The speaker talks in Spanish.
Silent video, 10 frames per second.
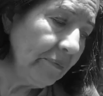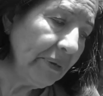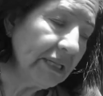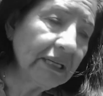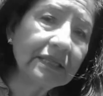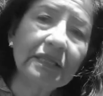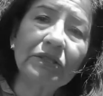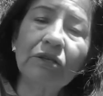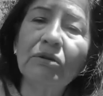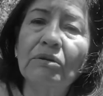Mientras
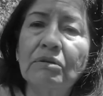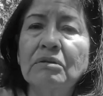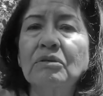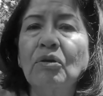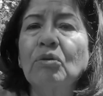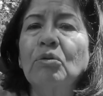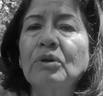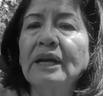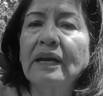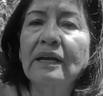esto
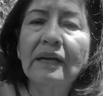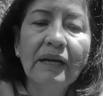ocurre,